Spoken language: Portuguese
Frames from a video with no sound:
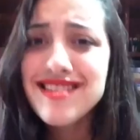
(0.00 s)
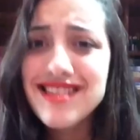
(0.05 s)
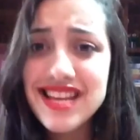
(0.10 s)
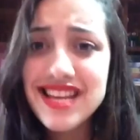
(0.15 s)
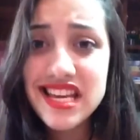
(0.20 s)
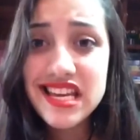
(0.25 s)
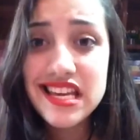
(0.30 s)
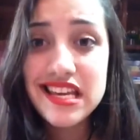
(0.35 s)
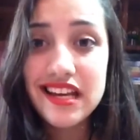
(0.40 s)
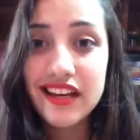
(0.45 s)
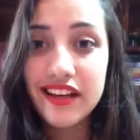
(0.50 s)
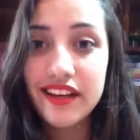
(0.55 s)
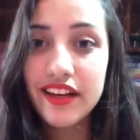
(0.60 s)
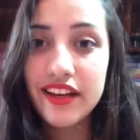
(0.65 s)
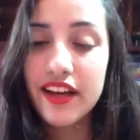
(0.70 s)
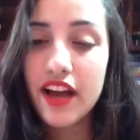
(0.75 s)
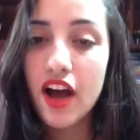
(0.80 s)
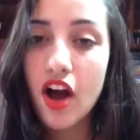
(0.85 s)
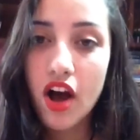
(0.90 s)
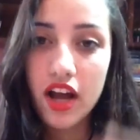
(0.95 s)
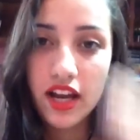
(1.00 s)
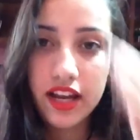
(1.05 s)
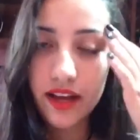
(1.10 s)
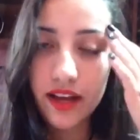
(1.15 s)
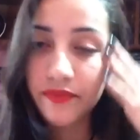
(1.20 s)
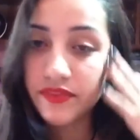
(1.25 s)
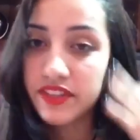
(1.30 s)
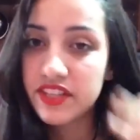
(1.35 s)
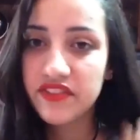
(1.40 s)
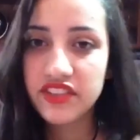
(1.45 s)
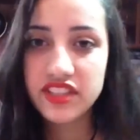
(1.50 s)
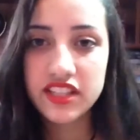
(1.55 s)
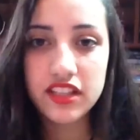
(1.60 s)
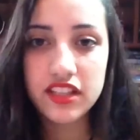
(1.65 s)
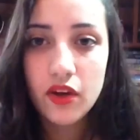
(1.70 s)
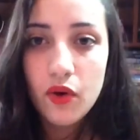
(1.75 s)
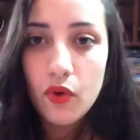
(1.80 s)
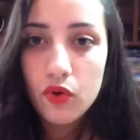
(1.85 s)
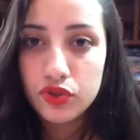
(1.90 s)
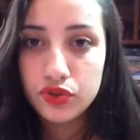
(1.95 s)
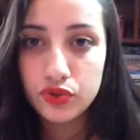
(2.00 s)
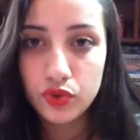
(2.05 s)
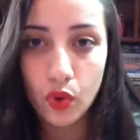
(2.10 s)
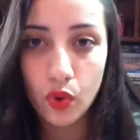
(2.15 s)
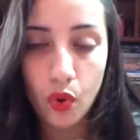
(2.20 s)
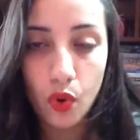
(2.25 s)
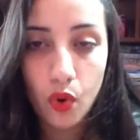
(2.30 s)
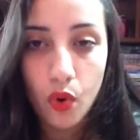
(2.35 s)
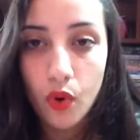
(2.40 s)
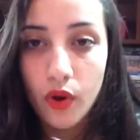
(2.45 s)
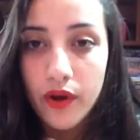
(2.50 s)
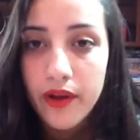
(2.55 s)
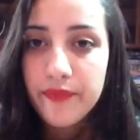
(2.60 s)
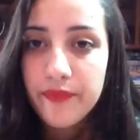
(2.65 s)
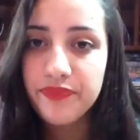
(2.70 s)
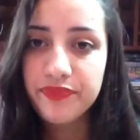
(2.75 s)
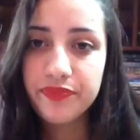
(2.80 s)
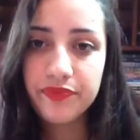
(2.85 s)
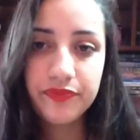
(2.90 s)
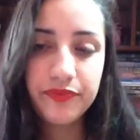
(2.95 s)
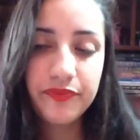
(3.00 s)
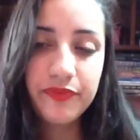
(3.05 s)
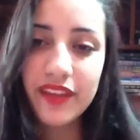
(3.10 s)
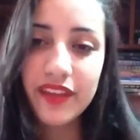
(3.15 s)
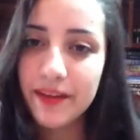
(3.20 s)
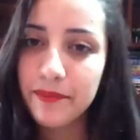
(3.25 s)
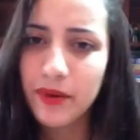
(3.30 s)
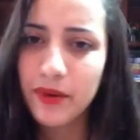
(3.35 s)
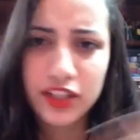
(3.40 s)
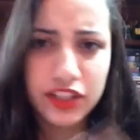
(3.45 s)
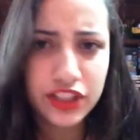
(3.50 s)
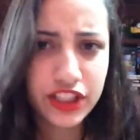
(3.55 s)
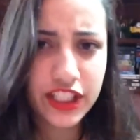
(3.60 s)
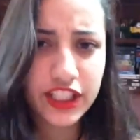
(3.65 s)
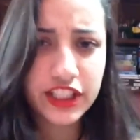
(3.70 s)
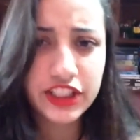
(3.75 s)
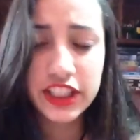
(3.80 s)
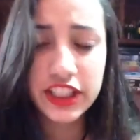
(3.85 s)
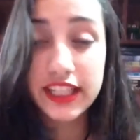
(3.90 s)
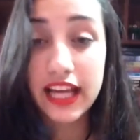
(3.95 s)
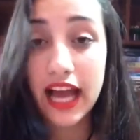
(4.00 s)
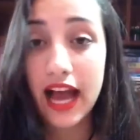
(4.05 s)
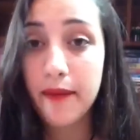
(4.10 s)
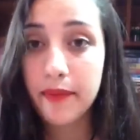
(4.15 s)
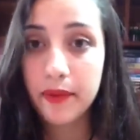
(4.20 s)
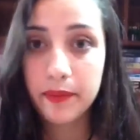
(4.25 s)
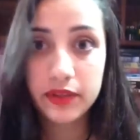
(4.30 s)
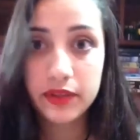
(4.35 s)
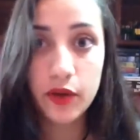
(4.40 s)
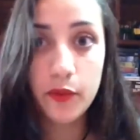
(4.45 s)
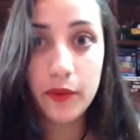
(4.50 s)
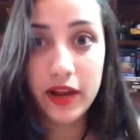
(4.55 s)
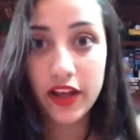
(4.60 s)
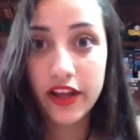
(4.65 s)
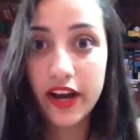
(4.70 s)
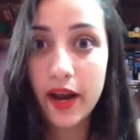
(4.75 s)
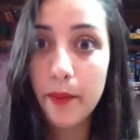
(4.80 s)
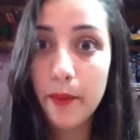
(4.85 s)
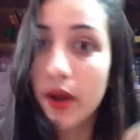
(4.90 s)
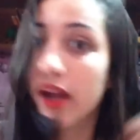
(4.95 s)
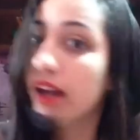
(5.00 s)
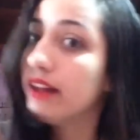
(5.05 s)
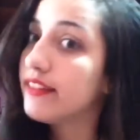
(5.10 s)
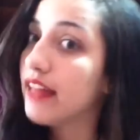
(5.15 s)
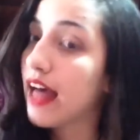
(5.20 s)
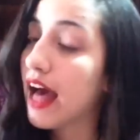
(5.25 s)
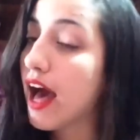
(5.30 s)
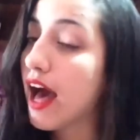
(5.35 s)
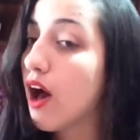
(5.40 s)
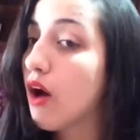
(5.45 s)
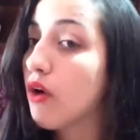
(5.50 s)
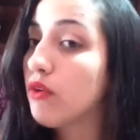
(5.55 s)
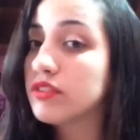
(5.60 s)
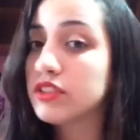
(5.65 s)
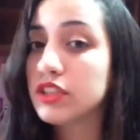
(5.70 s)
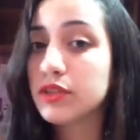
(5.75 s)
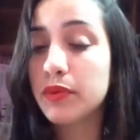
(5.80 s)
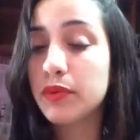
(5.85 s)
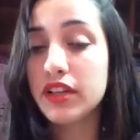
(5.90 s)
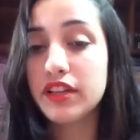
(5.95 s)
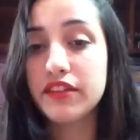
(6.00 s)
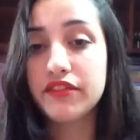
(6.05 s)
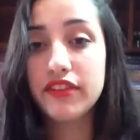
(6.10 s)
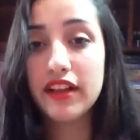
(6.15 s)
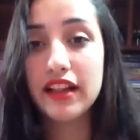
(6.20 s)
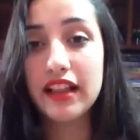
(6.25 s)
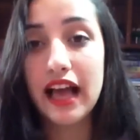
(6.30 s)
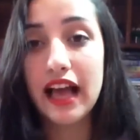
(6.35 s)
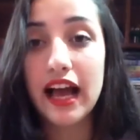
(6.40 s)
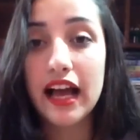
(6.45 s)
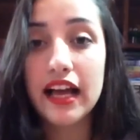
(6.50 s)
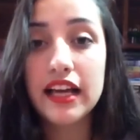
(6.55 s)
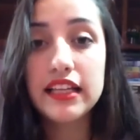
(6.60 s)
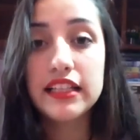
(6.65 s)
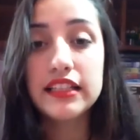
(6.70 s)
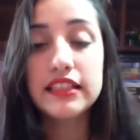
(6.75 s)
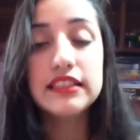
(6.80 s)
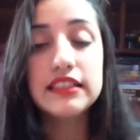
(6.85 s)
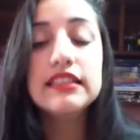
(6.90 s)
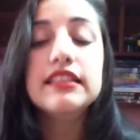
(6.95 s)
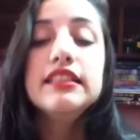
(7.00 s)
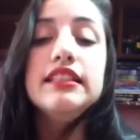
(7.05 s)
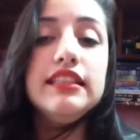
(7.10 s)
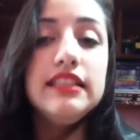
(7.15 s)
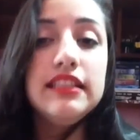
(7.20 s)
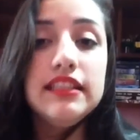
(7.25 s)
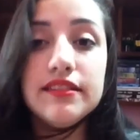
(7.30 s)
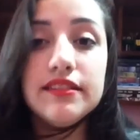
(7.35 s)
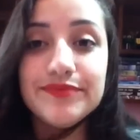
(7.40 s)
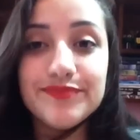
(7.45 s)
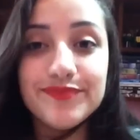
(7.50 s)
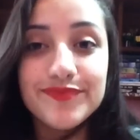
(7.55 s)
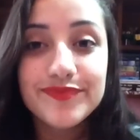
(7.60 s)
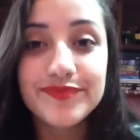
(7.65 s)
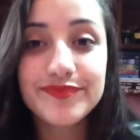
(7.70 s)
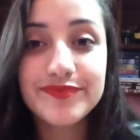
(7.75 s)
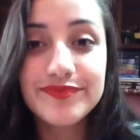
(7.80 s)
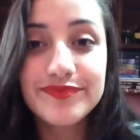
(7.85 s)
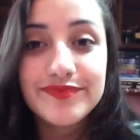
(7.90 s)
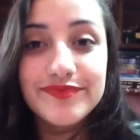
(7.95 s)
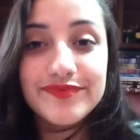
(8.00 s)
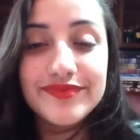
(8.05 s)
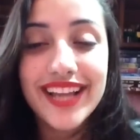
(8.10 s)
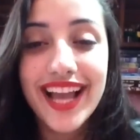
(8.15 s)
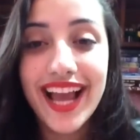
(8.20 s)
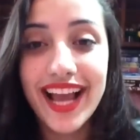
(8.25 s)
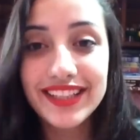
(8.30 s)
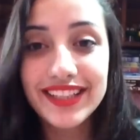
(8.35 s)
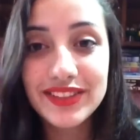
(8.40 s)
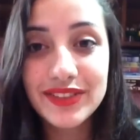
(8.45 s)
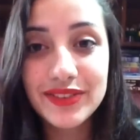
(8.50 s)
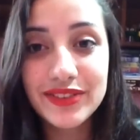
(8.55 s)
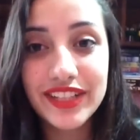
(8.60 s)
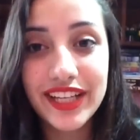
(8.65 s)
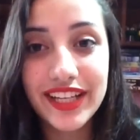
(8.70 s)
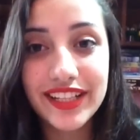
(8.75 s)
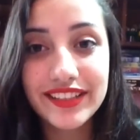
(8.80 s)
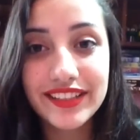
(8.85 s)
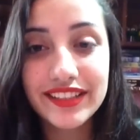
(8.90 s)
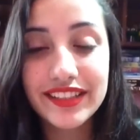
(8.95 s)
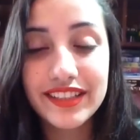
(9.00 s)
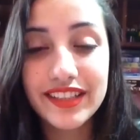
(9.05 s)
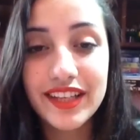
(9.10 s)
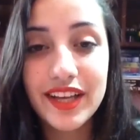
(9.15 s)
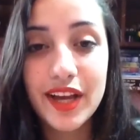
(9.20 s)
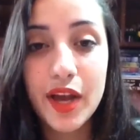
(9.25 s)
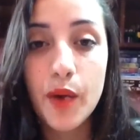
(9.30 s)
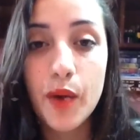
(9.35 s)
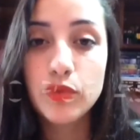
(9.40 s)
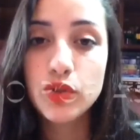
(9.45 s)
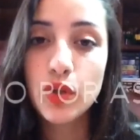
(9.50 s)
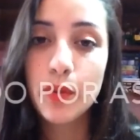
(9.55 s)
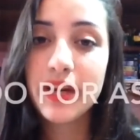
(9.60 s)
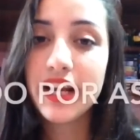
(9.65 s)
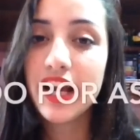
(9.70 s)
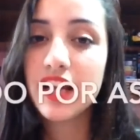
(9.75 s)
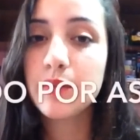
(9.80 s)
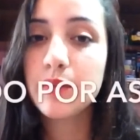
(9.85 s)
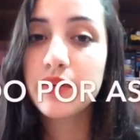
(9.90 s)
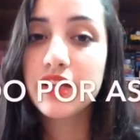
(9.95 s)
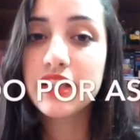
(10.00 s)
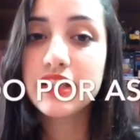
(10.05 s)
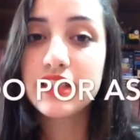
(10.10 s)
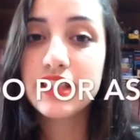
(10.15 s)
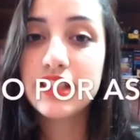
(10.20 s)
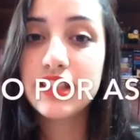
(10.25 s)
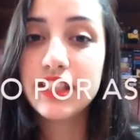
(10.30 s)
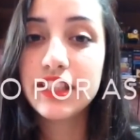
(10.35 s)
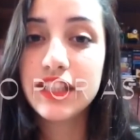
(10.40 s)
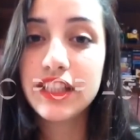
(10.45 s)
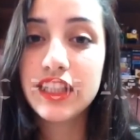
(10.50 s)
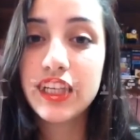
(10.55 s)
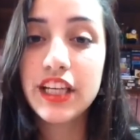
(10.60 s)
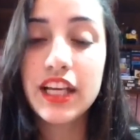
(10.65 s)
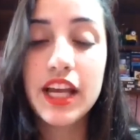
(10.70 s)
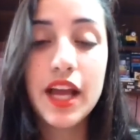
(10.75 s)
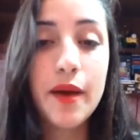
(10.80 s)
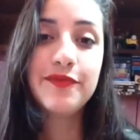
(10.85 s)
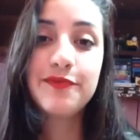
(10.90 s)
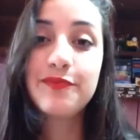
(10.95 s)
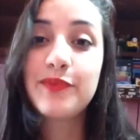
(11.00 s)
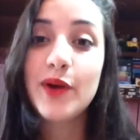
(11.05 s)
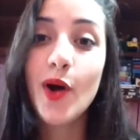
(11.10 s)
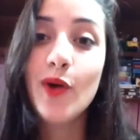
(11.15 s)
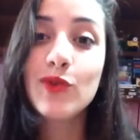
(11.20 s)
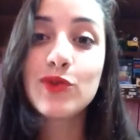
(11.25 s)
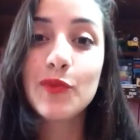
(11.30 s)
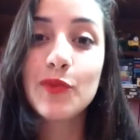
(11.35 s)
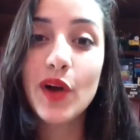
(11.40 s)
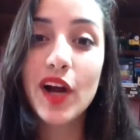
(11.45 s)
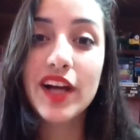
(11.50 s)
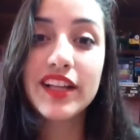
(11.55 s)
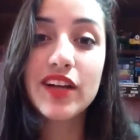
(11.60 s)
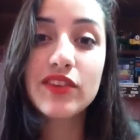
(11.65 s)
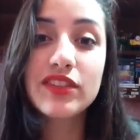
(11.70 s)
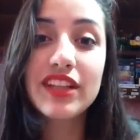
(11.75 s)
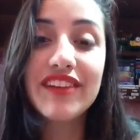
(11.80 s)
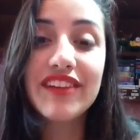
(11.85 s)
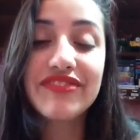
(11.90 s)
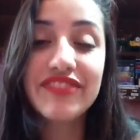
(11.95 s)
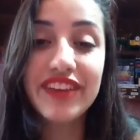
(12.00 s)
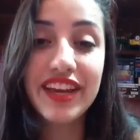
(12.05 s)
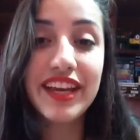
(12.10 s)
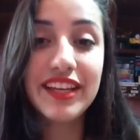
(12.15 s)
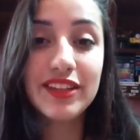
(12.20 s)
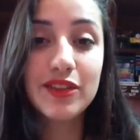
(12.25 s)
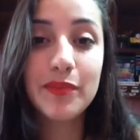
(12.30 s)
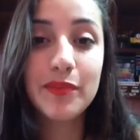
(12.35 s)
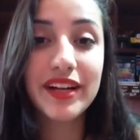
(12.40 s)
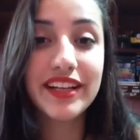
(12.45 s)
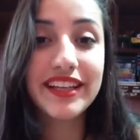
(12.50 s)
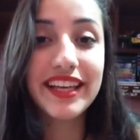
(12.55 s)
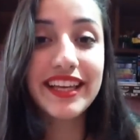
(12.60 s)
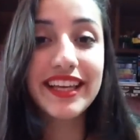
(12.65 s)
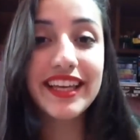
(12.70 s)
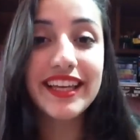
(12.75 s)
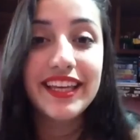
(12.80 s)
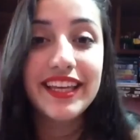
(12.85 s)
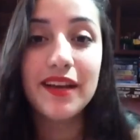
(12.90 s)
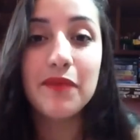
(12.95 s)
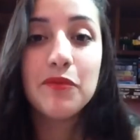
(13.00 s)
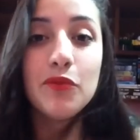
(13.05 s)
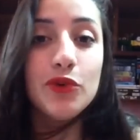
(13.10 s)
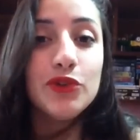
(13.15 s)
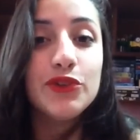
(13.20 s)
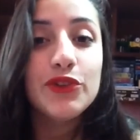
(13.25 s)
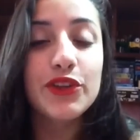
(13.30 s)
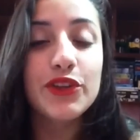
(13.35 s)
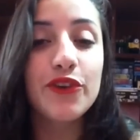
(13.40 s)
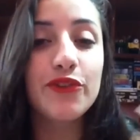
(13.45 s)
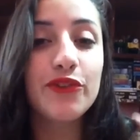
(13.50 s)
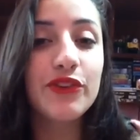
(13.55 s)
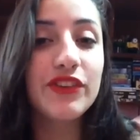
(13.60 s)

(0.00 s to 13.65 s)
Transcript: E olha, se você não gostou, pode criticar para poder melhorar meu canal, vocês podem falar. E é isso, gente. Muito obrigada por assistirem. Pronto, meu canal tá feito para quem queria muito que eu